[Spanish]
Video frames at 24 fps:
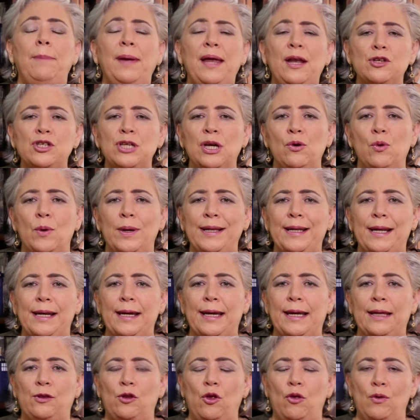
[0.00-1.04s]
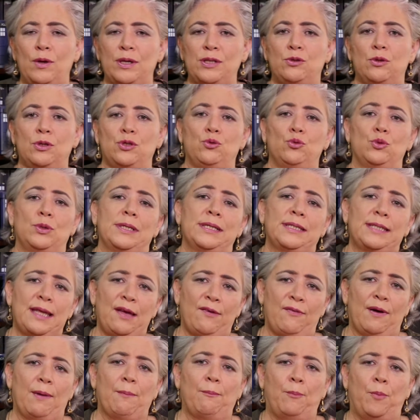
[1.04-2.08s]
Pero se encuentran que todo esto es una
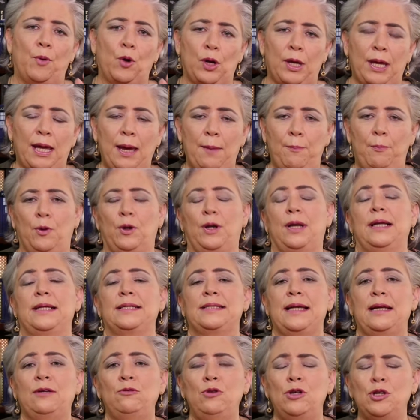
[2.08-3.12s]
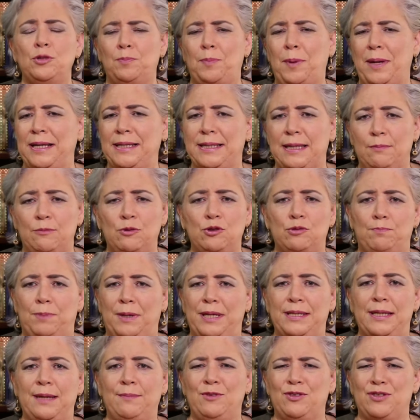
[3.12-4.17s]
estafa. ¿Por qué? Porque les dan unos préstamos,
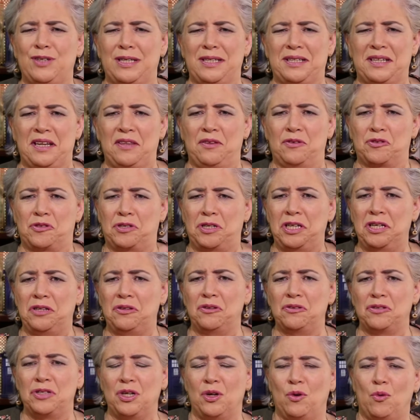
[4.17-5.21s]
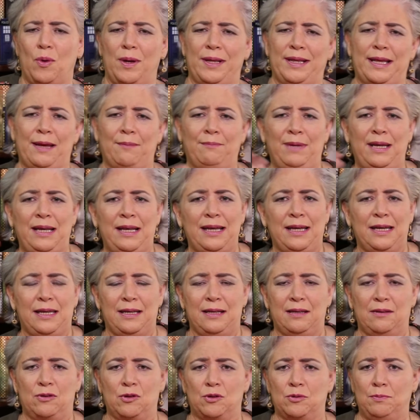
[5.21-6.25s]
préstamos entre 250 mil y
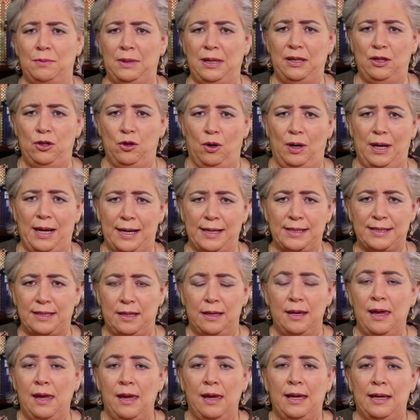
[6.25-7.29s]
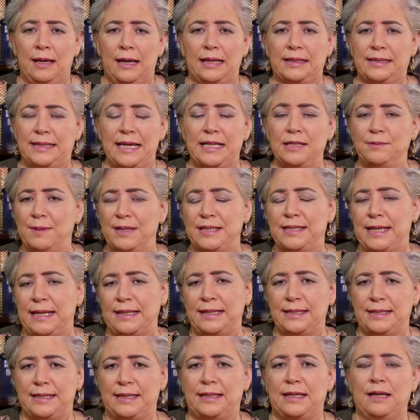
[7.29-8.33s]
500 mil dólares seis meses
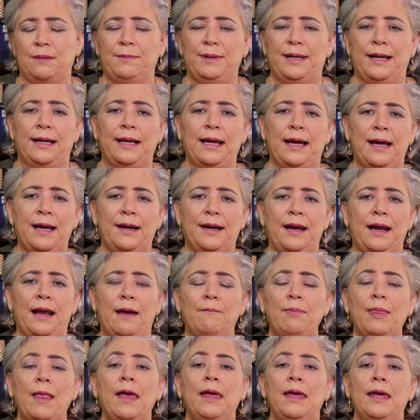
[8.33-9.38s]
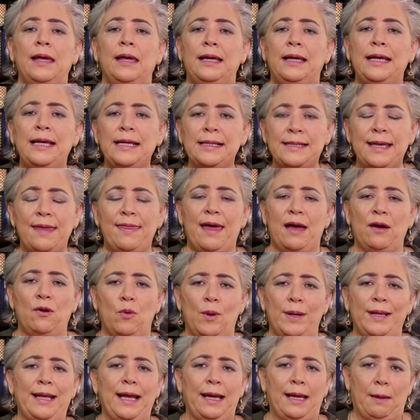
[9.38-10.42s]
antes de terminar la carrera. Y se dan
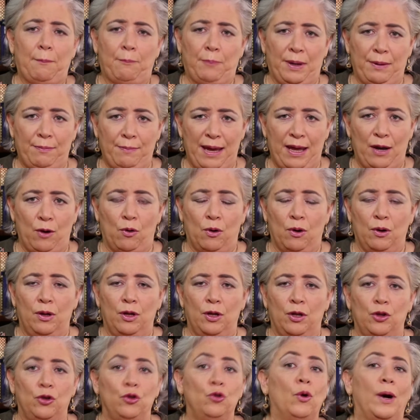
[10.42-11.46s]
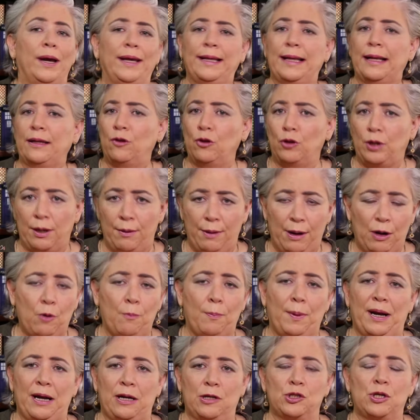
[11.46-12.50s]
cuenta que primero, no hay tanto trabajo
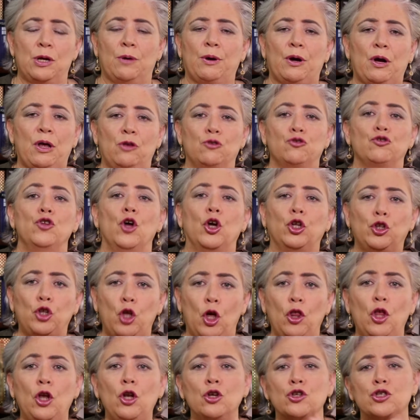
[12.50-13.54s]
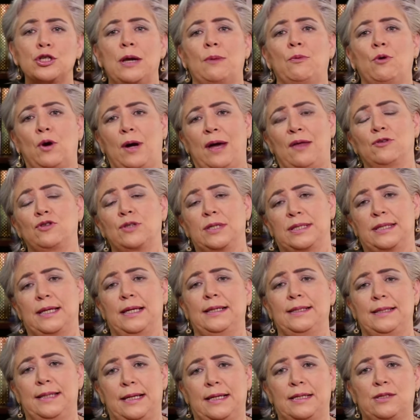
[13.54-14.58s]
para los abogados. No todos los abogados que
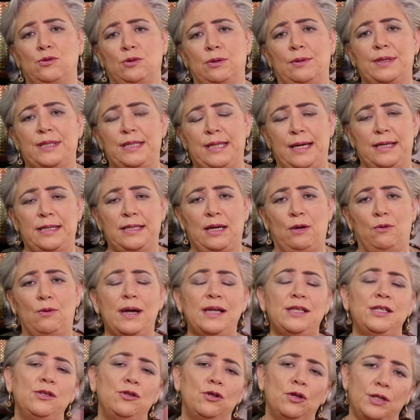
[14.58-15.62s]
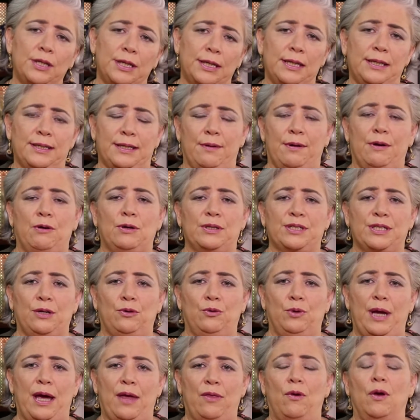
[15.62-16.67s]
salen de las universidades de Washington tienen el trabajo
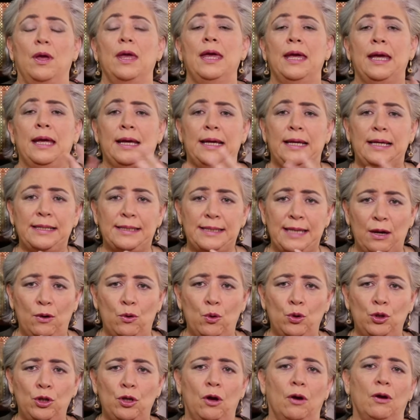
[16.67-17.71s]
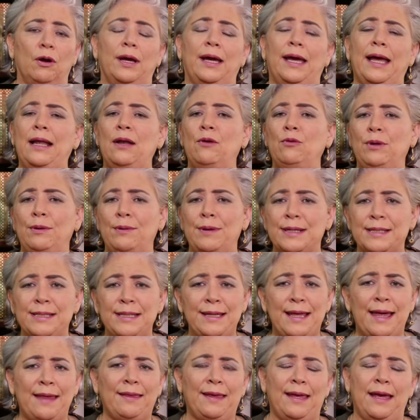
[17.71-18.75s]
asegurado. Y segundo, que la
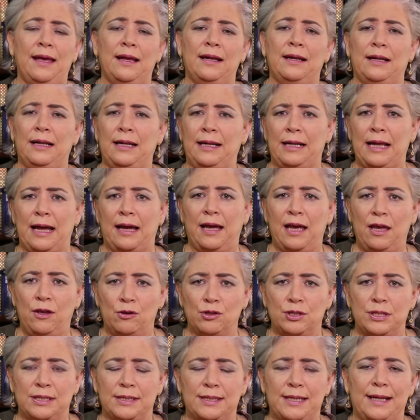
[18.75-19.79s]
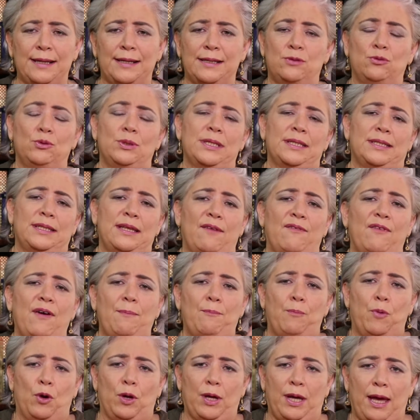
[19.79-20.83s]
universidad que en la que ellos están es una
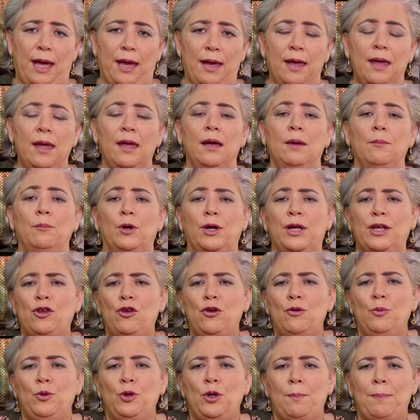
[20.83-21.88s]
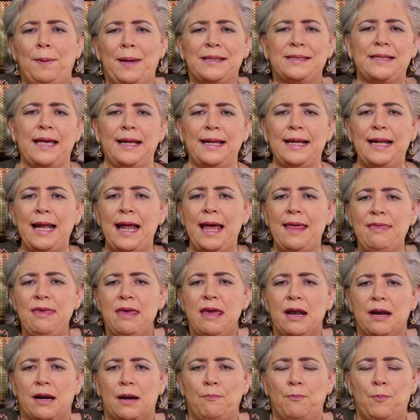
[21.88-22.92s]
estafa. ¿Por qué? Porque todo el mundo pasa,
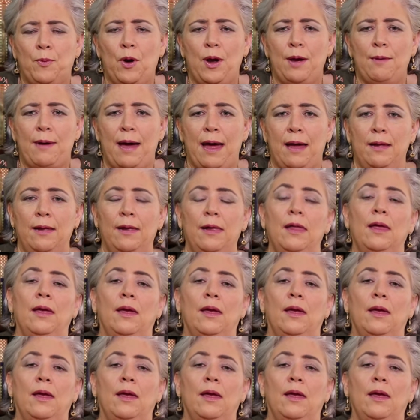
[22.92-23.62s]
nadie reprueba.